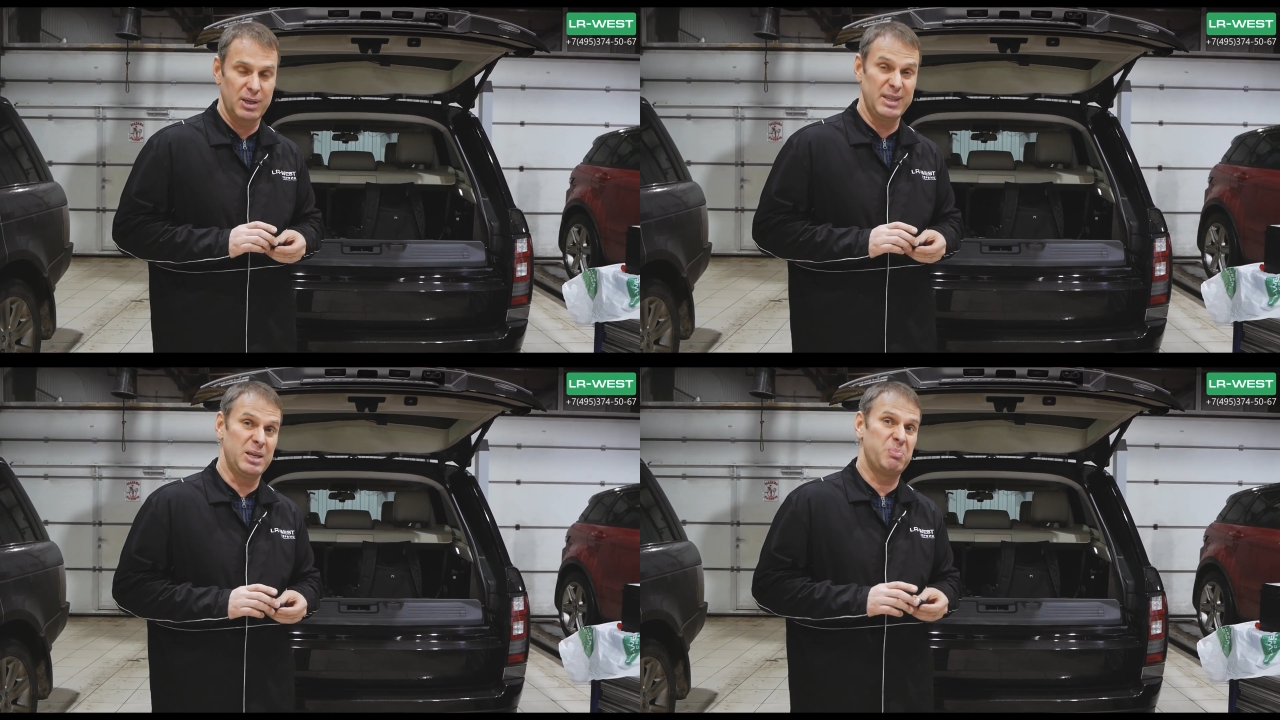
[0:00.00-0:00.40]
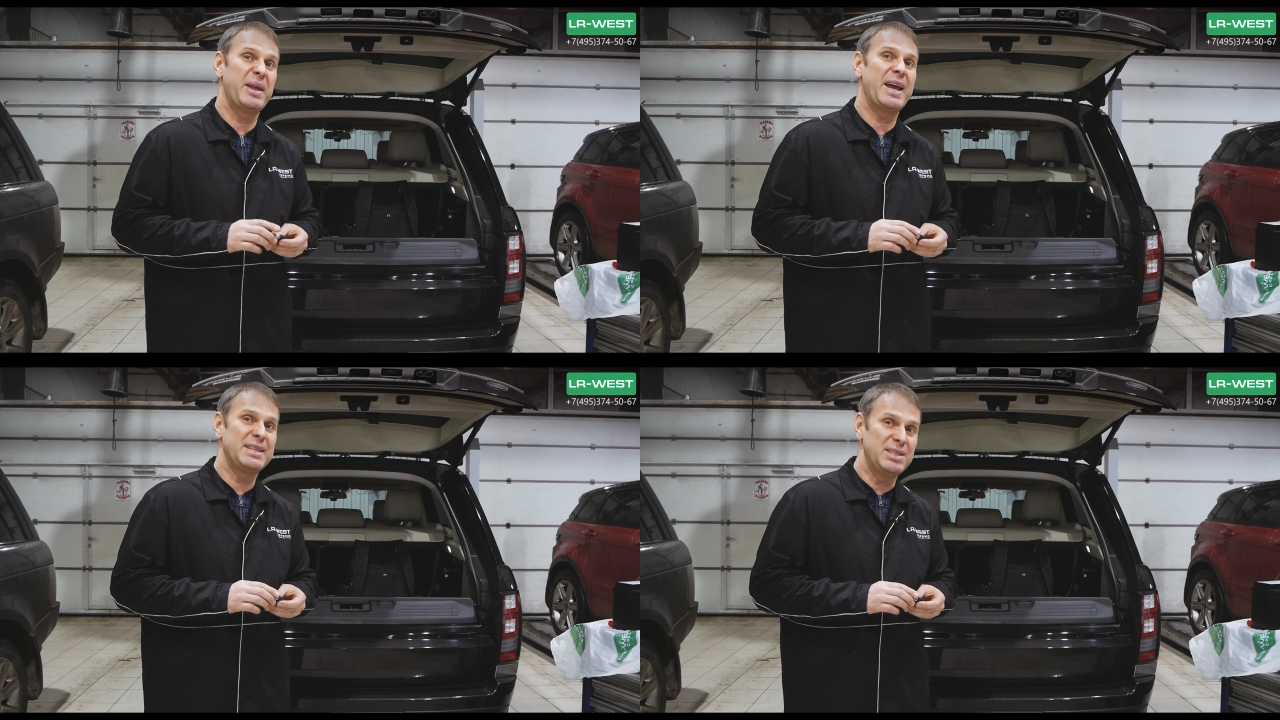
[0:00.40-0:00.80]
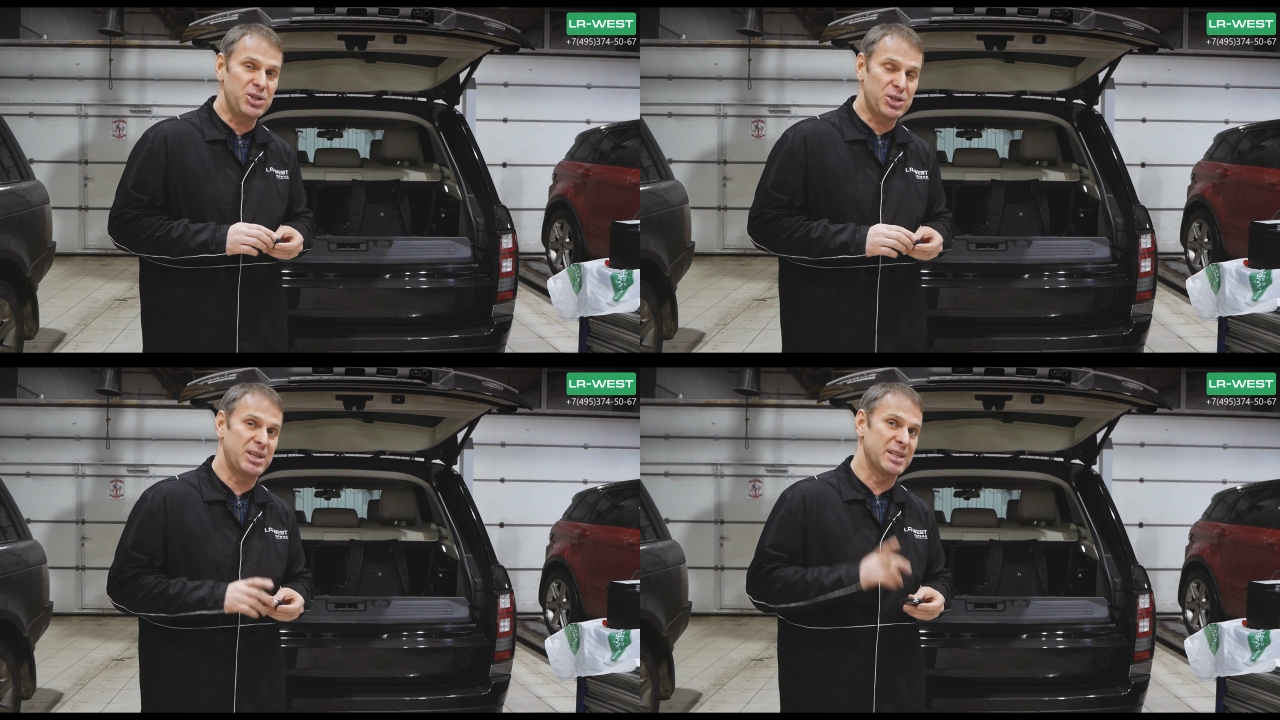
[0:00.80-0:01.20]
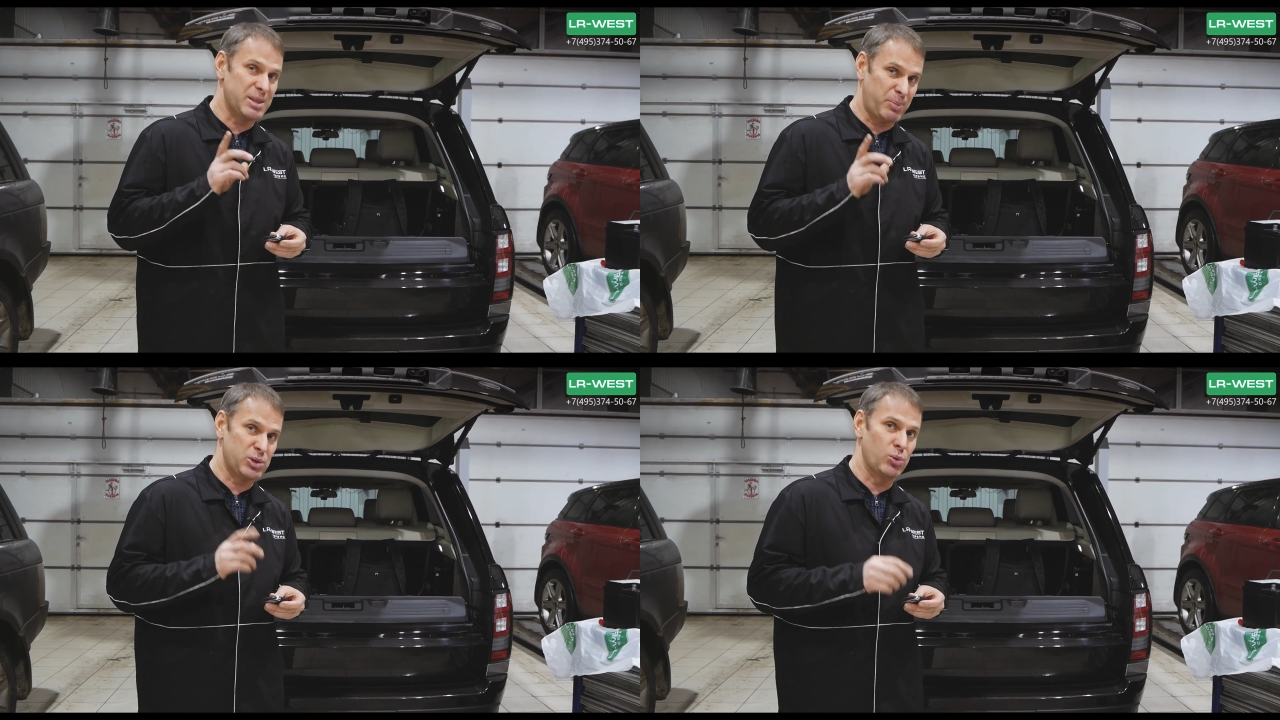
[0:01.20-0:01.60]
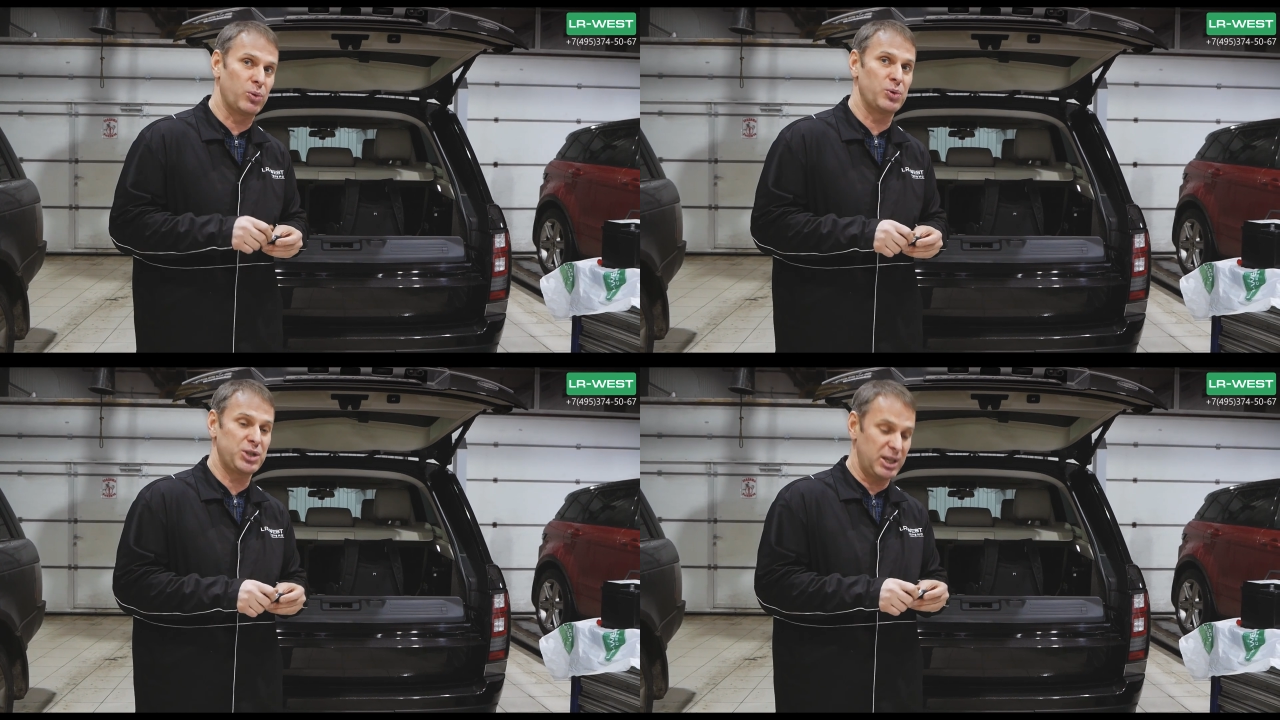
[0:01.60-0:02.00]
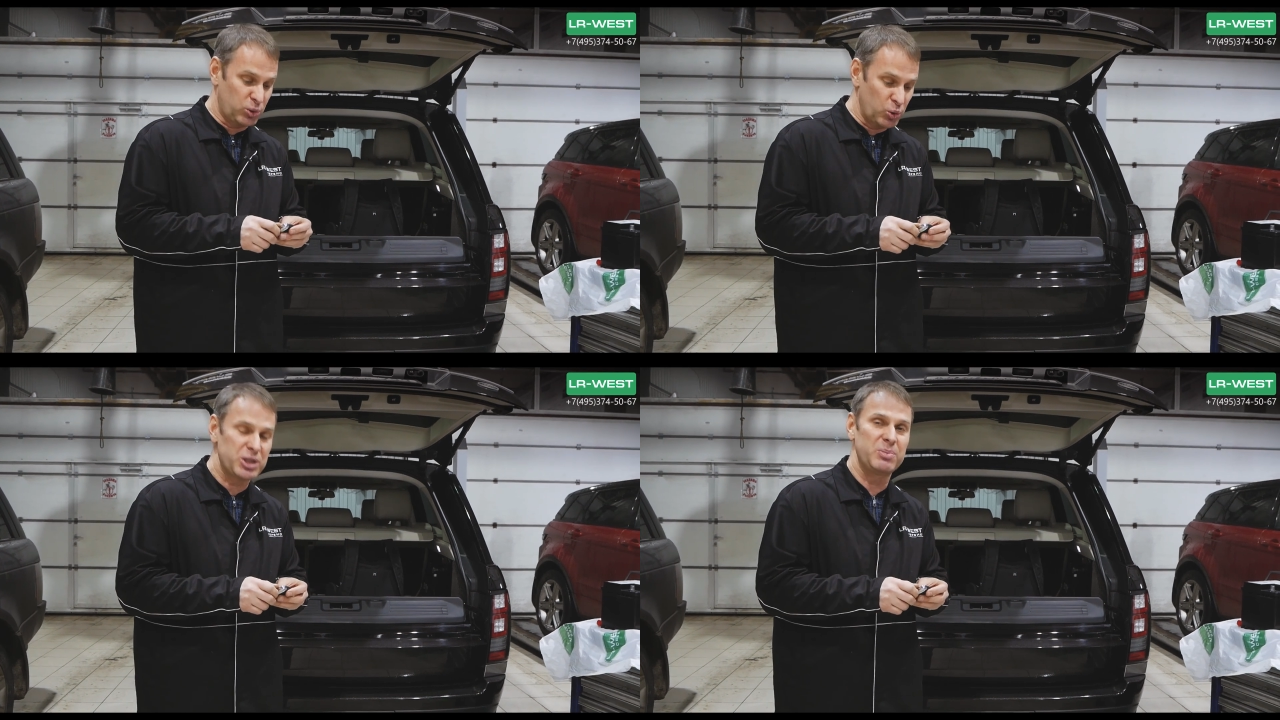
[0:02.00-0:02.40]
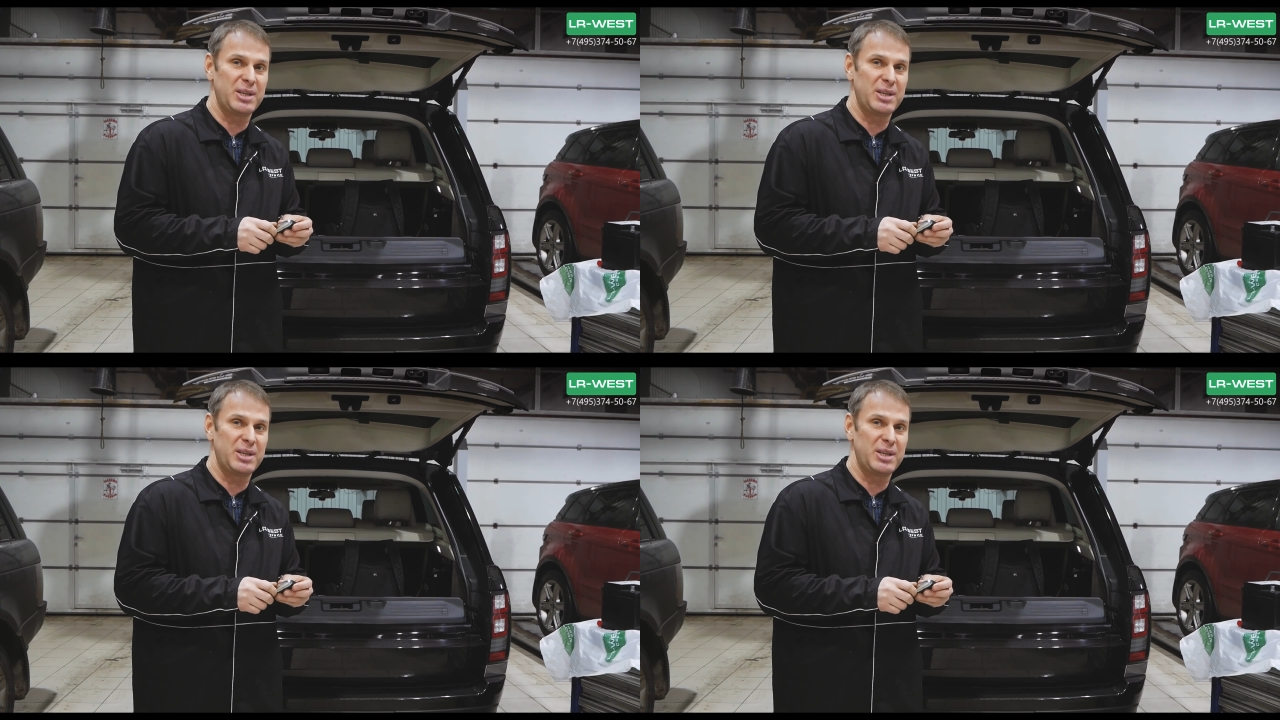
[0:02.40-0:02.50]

и периодически на запасном ключе тоже